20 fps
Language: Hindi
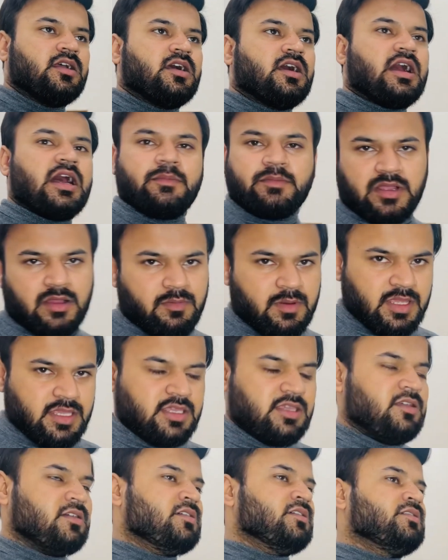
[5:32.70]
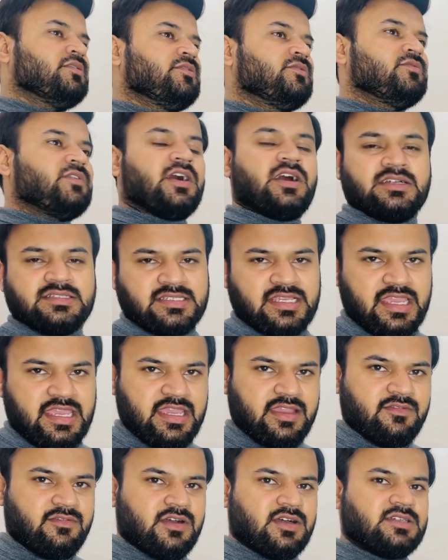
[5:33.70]
आपका भाई वहाँ से
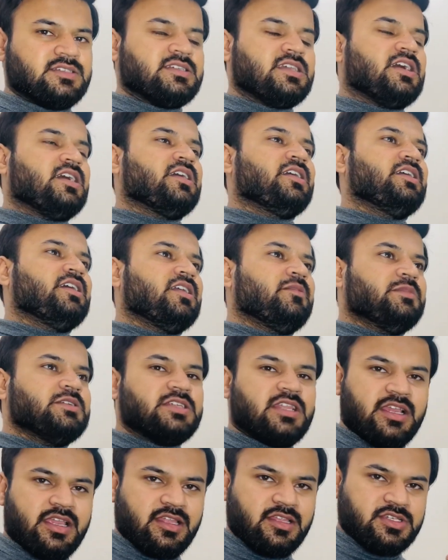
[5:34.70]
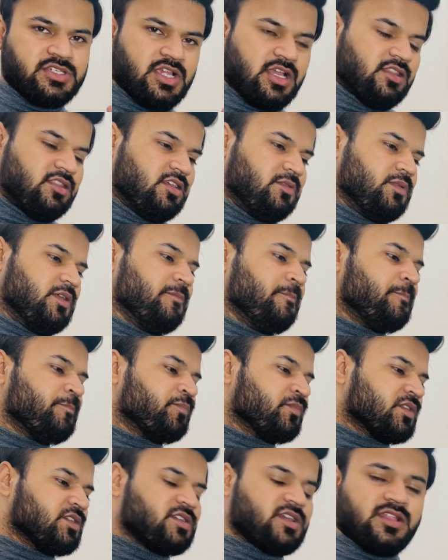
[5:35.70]
आया वहाँ से आके यार मैं चला गया था तो शादी पे
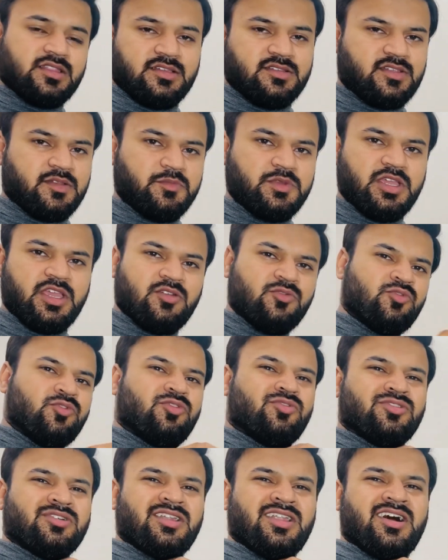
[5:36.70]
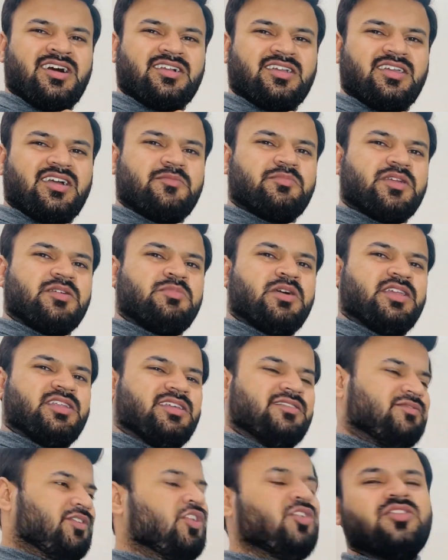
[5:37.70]
शादी से भी आया हूँ कोट ला के आपके भाई
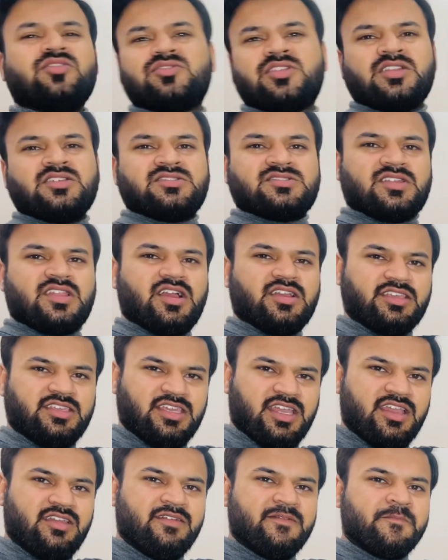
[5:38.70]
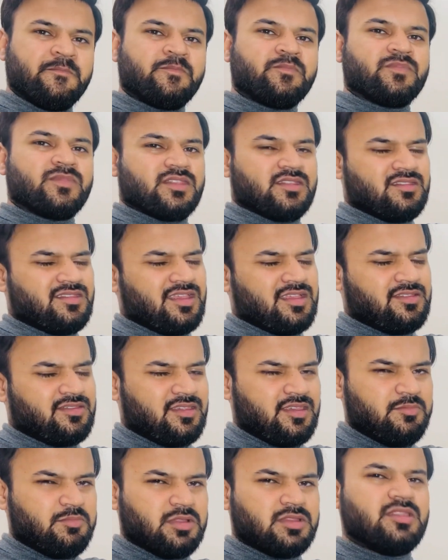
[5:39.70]
ने वो उधर इस तरह की है
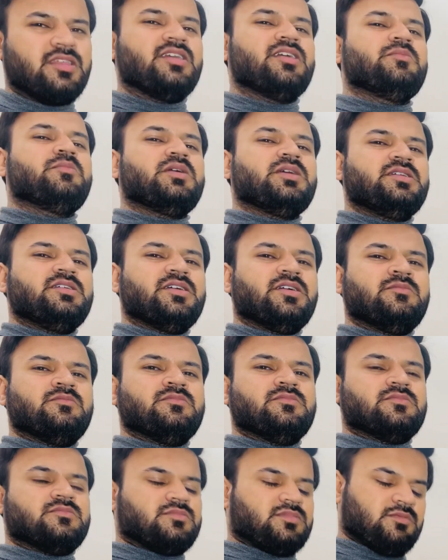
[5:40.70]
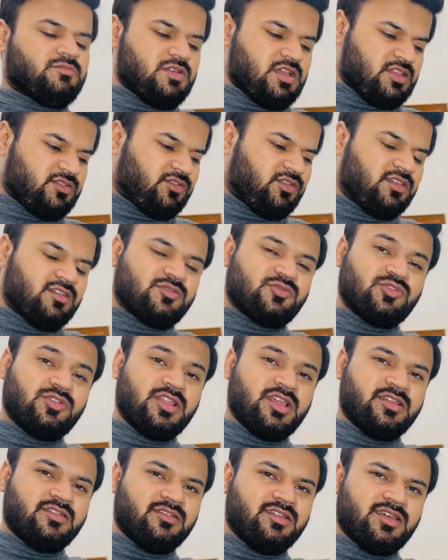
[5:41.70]
देसी बंदे हैं भाई हम हम ऐसे
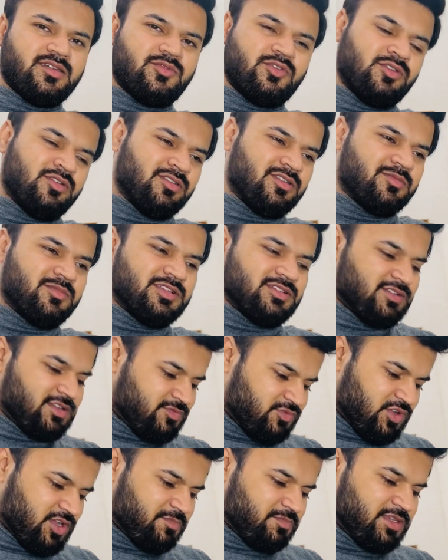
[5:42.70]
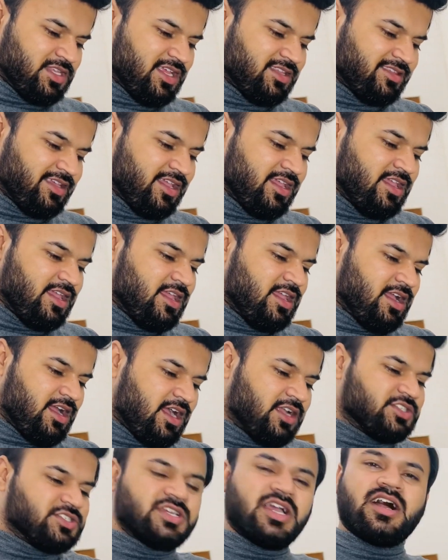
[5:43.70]
खुले डुले माहौल में जो है वो हैप्पी रहते हैं
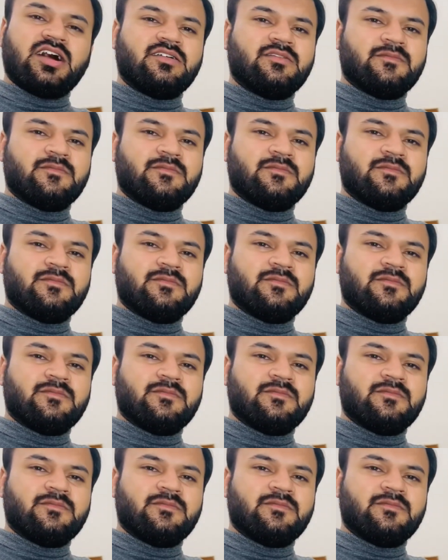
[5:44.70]
अच्छा